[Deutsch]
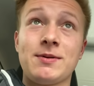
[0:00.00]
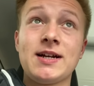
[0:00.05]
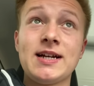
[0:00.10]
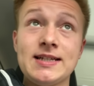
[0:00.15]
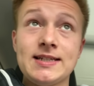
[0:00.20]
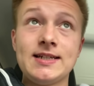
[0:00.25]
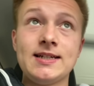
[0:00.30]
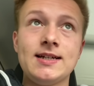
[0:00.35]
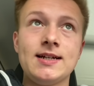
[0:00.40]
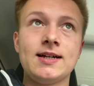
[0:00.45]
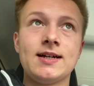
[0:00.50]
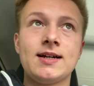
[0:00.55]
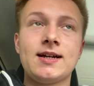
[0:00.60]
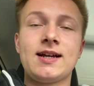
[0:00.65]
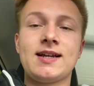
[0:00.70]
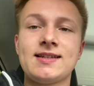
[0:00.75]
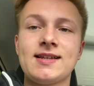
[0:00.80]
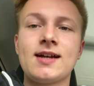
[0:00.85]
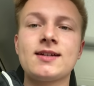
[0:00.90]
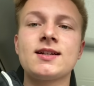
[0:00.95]
habe Chrissy äh,
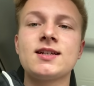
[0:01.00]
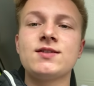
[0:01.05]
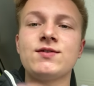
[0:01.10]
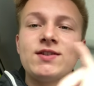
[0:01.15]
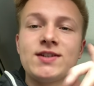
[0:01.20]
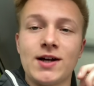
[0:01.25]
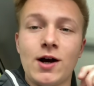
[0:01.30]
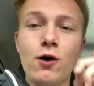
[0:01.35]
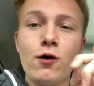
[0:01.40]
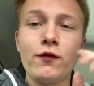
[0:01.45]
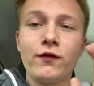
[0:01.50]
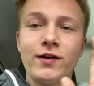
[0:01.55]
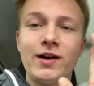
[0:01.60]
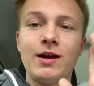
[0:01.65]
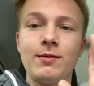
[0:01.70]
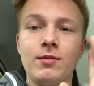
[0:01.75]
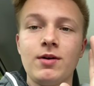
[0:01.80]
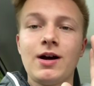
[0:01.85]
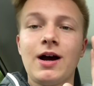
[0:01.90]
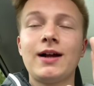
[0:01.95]
gesagt, dass ich was
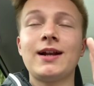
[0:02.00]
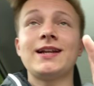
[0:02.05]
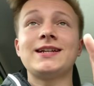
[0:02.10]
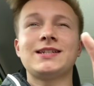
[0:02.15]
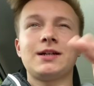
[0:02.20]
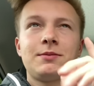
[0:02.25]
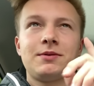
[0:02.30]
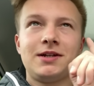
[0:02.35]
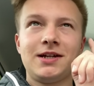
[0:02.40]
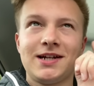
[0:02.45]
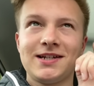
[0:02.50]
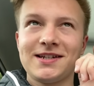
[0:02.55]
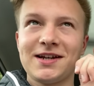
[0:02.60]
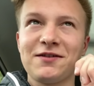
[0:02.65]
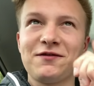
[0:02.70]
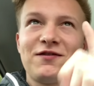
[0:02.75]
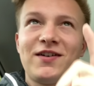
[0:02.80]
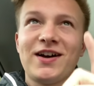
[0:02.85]
aufnehme, Alex habe ich nicht gesagt,